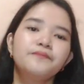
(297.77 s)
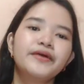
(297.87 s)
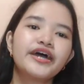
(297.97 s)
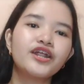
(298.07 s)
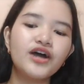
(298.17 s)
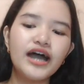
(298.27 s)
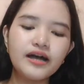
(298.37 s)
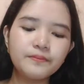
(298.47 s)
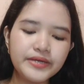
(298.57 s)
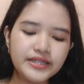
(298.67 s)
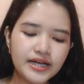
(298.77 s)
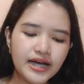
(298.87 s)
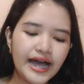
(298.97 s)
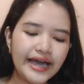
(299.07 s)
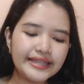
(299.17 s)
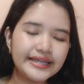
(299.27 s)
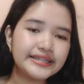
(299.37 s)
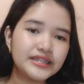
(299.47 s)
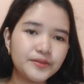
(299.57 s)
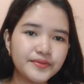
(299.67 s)
Pero ang pinakang
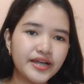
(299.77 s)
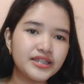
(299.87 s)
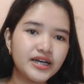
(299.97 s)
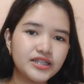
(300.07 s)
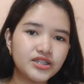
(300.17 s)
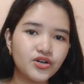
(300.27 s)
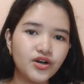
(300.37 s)
highlight ng product na to,